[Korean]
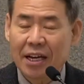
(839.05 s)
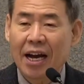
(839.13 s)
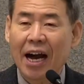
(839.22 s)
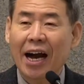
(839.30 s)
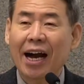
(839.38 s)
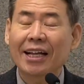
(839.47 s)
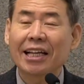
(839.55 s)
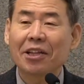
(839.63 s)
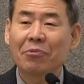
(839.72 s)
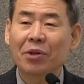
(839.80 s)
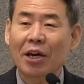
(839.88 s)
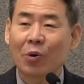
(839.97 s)

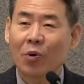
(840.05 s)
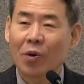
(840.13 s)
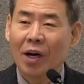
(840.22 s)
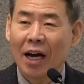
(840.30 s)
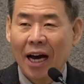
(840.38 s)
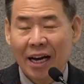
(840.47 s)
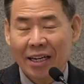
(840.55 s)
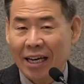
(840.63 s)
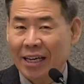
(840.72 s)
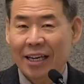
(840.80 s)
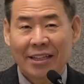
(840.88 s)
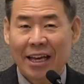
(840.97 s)
하나님께로
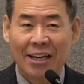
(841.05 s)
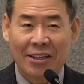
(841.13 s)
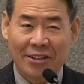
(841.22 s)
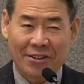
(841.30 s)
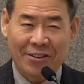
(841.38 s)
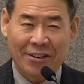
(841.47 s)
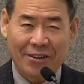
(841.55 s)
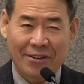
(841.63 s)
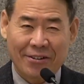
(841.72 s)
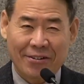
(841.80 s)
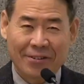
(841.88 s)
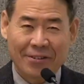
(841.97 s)
항해게 돼 있는 거예요.
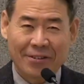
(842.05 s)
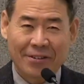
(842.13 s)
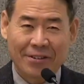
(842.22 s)
어.